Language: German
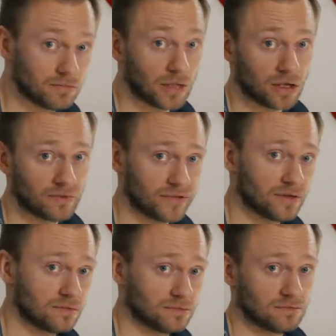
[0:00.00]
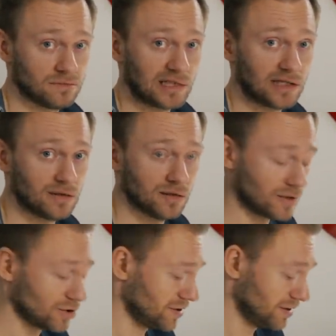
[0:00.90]
Ja, wenn meine
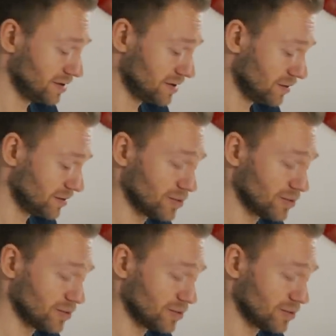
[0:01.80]
Angestellten das auch